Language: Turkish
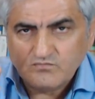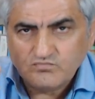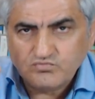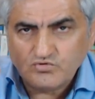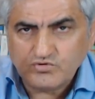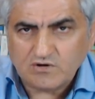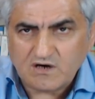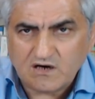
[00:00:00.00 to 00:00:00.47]

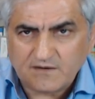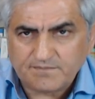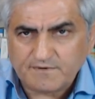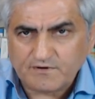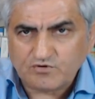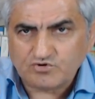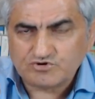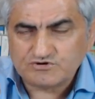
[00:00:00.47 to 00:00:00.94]
Bu
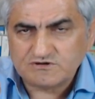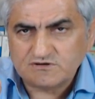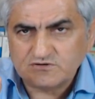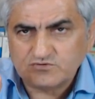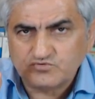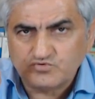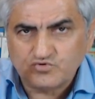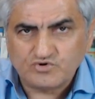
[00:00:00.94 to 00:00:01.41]
harpagozit
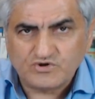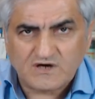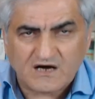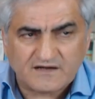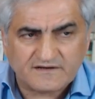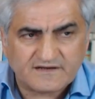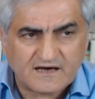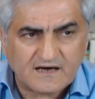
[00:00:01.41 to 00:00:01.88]

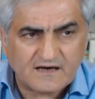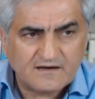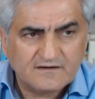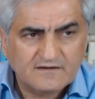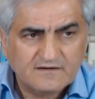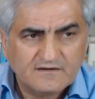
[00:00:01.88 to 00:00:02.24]
dünyada